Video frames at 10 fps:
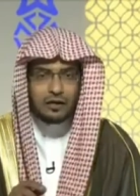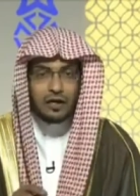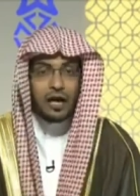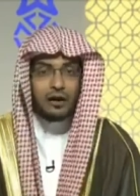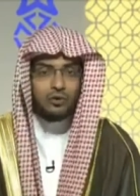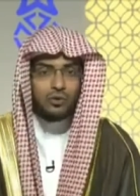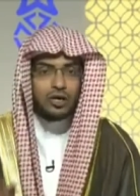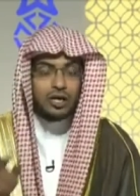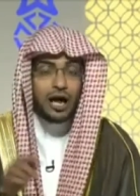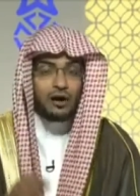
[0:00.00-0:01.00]
ليأكل
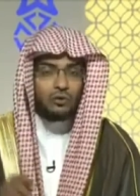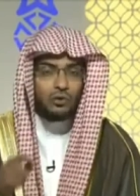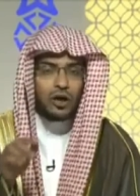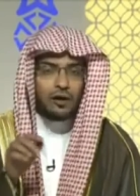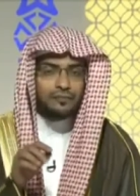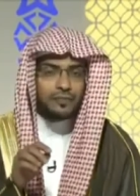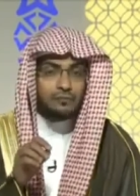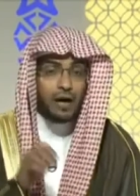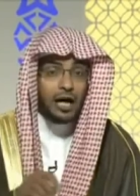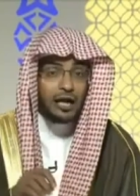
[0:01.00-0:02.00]
ليأكل
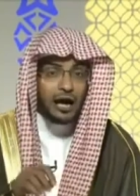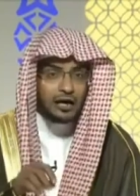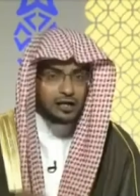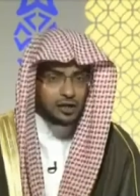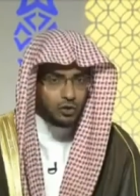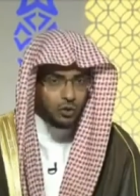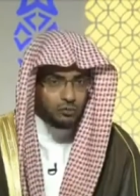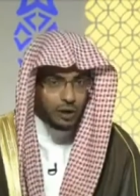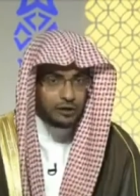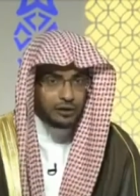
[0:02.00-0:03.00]
مال أخيه
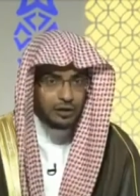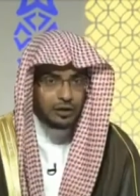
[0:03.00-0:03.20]
ظلما